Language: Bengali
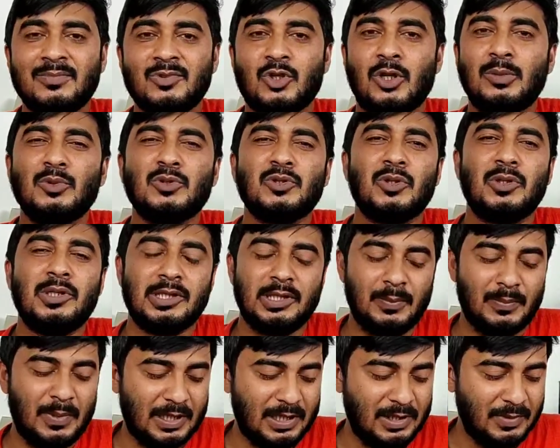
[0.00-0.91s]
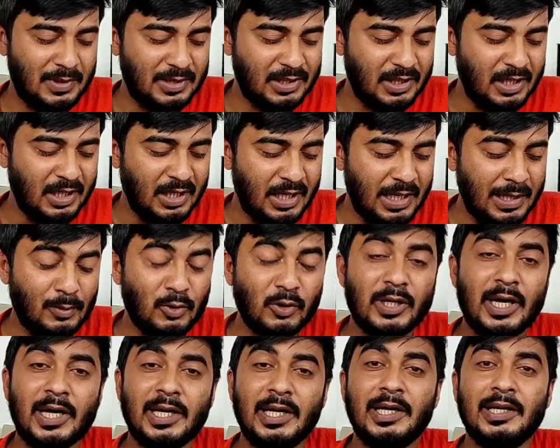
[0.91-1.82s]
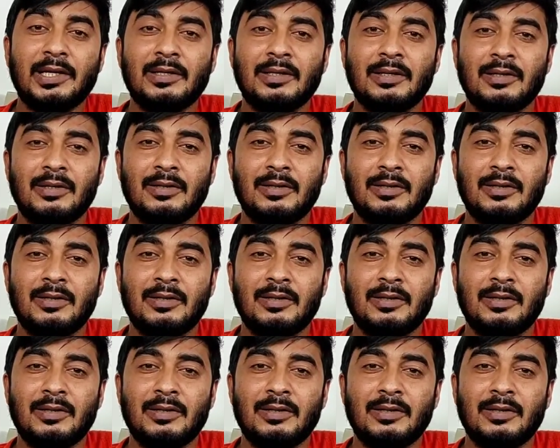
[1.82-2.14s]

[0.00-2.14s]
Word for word: সর্বস্তর একটি ফাঁকিবাজি এবং জ্ঞানের